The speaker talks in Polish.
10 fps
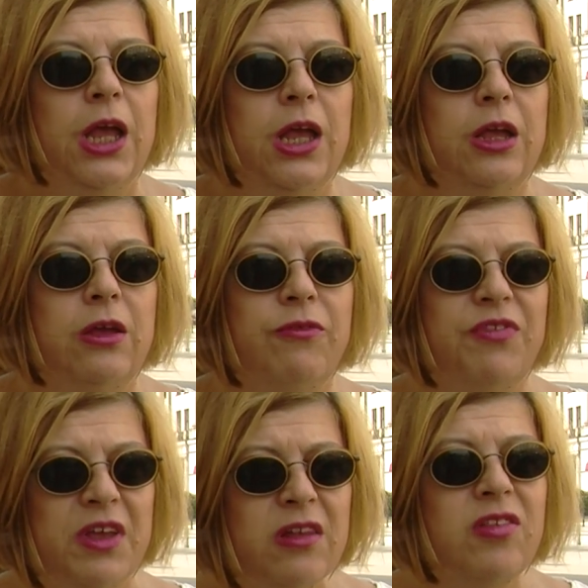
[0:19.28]
i
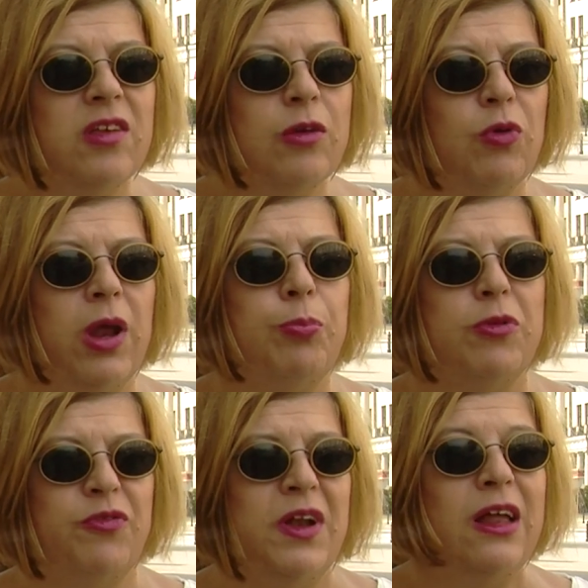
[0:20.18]
wiedzy, która
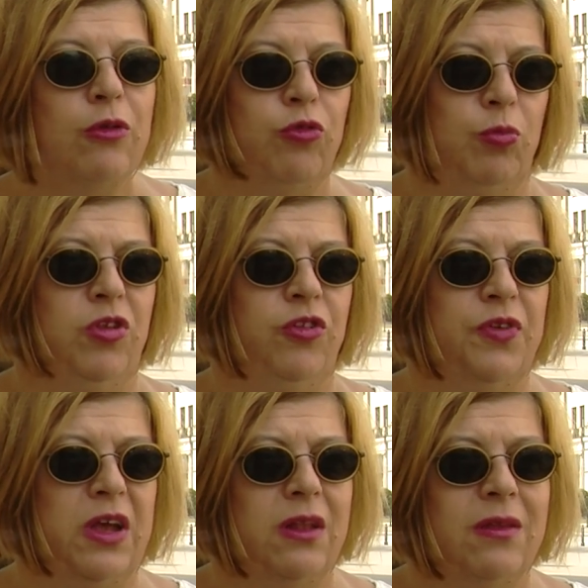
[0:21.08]
pozwala rozumieć
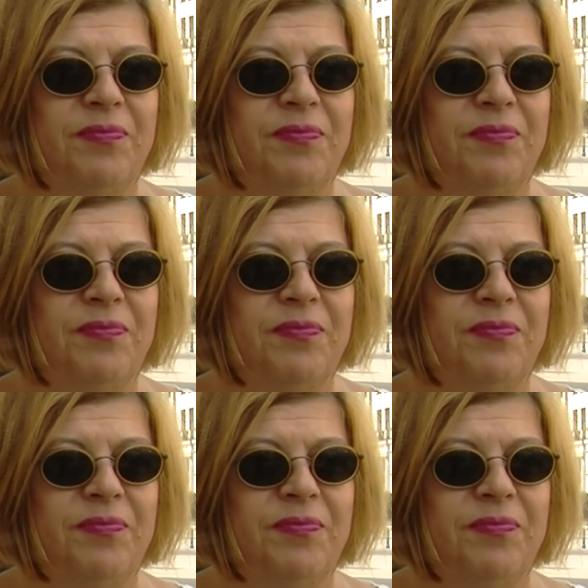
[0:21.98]
świat.